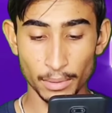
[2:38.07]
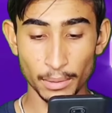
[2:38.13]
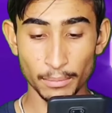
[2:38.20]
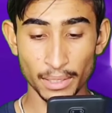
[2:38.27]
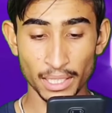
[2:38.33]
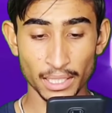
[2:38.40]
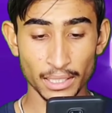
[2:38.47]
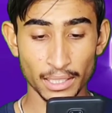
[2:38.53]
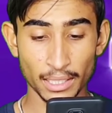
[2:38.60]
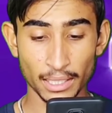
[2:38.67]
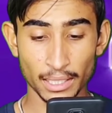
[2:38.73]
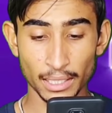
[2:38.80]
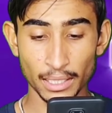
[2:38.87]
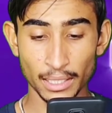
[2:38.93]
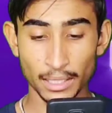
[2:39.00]
मैंने
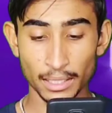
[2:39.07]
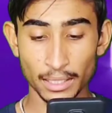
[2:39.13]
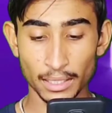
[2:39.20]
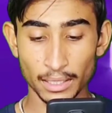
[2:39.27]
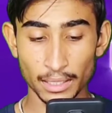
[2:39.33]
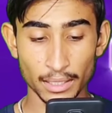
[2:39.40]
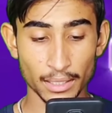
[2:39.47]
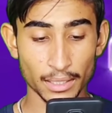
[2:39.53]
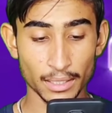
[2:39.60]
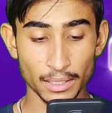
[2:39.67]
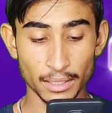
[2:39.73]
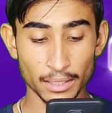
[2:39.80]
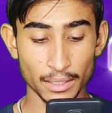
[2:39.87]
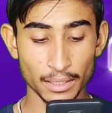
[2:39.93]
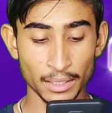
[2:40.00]
देखिए
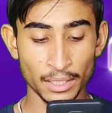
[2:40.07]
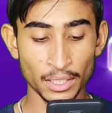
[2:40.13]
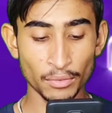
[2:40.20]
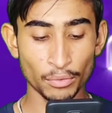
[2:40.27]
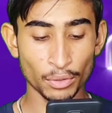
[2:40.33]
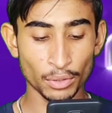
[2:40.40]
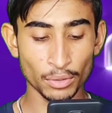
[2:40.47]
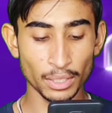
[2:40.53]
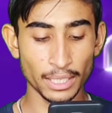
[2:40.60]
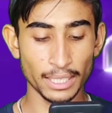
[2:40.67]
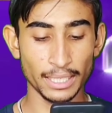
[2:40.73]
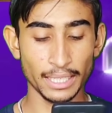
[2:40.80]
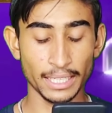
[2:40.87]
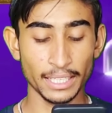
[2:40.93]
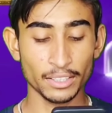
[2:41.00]
ये फ़ोटो ले
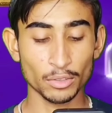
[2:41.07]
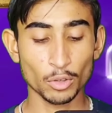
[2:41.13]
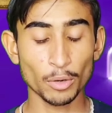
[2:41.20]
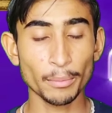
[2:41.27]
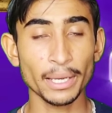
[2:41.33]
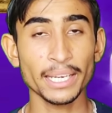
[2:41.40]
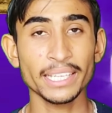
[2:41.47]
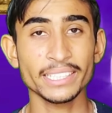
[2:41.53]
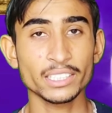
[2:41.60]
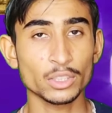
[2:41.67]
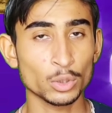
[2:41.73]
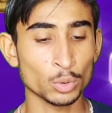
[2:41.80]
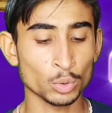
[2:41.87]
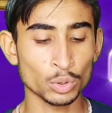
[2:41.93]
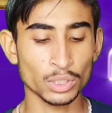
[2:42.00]
ली है इसको मैंने
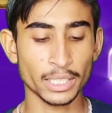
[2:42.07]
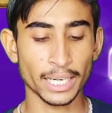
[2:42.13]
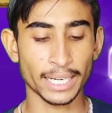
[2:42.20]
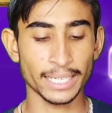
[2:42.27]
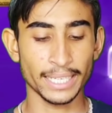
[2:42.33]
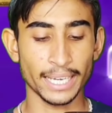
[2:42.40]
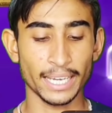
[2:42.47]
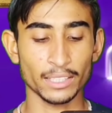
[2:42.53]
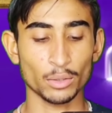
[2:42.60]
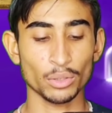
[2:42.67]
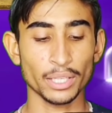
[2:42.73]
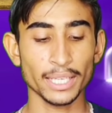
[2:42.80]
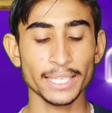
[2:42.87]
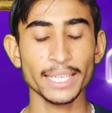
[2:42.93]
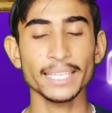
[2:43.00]
चूज कर लिया है तो
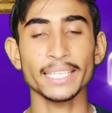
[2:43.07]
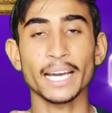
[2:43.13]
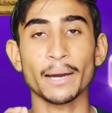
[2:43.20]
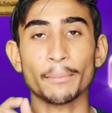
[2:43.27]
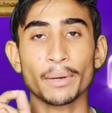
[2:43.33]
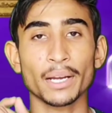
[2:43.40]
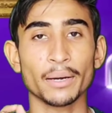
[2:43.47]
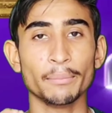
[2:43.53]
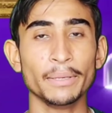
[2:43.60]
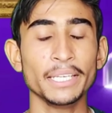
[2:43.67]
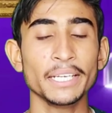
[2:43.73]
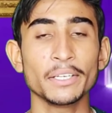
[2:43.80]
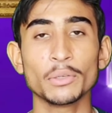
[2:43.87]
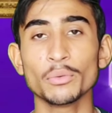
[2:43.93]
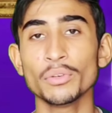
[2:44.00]
देखिए यहाँ पर अभी
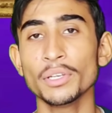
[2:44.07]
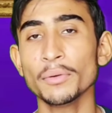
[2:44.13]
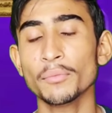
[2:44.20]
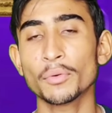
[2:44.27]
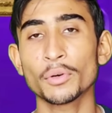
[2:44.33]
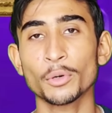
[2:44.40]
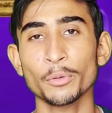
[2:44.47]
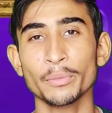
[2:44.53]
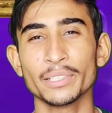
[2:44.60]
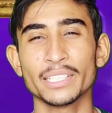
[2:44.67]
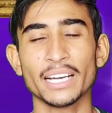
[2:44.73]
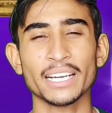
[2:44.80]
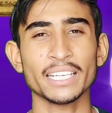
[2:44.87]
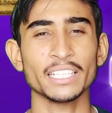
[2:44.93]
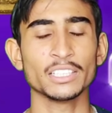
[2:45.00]
ये ट्यूनिंग फ़ोटो में
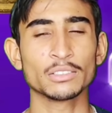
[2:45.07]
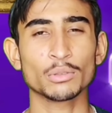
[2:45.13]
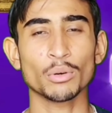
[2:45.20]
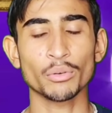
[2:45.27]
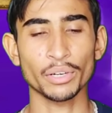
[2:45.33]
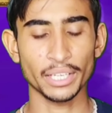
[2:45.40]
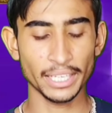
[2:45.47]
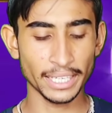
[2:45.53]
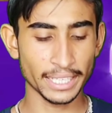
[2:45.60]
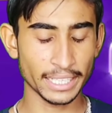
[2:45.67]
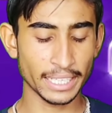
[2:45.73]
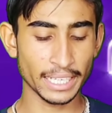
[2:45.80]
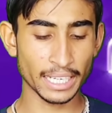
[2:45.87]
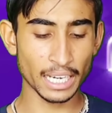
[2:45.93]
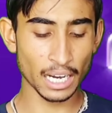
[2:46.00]
जाकर इसको क्रिएट
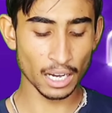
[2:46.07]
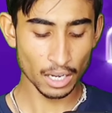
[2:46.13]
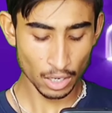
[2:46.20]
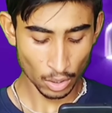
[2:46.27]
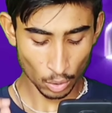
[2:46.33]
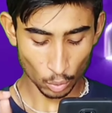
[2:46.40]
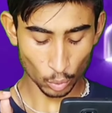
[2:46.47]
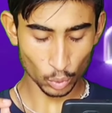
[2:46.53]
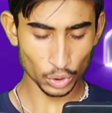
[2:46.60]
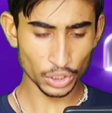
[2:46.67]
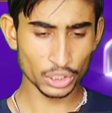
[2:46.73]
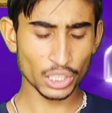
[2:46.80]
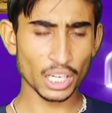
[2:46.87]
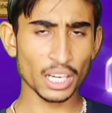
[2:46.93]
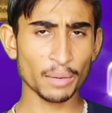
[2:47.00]
करेगा और
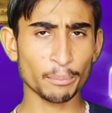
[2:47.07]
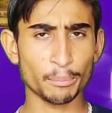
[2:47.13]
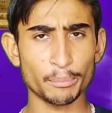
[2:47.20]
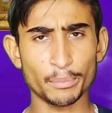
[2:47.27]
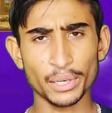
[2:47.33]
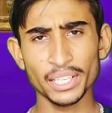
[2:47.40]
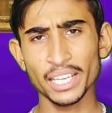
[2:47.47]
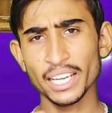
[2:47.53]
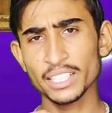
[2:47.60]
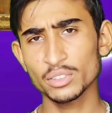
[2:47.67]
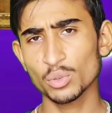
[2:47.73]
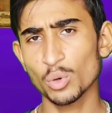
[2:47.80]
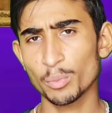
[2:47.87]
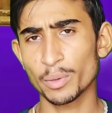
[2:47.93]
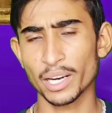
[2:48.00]
इतना बढ़िया
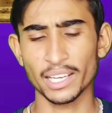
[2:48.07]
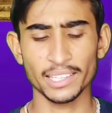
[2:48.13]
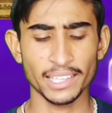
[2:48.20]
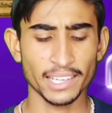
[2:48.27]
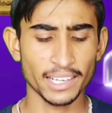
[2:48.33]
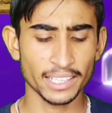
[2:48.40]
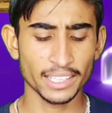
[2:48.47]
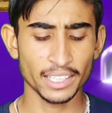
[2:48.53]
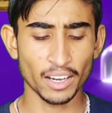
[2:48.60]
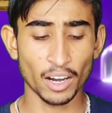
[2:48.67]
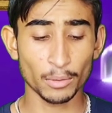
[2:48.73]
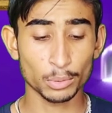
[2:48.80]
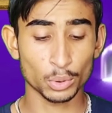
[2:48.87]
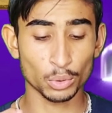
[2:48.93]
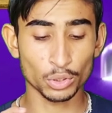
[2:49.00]
इसको बना देगा कि
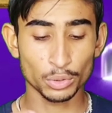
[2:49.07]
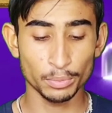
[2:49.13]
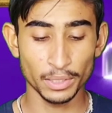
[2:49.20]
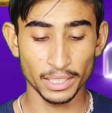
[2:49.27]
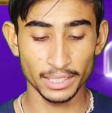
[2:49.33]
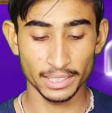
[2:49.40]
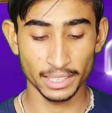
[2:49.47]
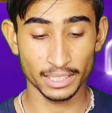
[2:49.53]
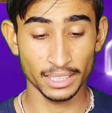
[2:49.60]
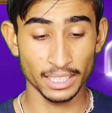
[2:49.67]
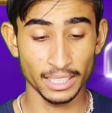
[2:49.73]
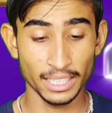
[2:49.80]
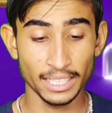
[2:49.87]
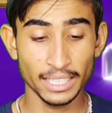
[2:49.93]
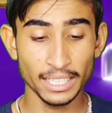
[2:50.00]
आप सोच भी नहीं
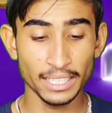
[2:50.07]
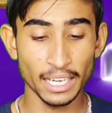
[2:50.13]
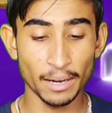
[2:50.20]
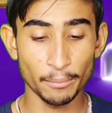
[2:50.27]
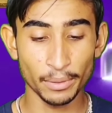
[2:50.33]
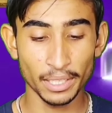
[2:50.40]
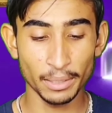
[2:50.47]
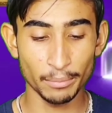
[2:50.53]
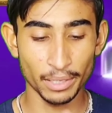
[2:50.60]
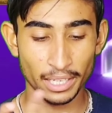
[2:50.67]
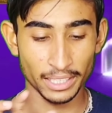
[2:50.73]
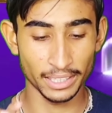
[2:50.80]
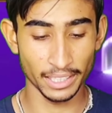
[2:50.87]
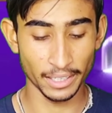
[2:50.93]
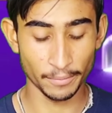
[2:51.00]
सकते देखिए यहाँ पर ये
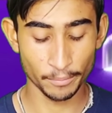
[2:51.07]
बना दिया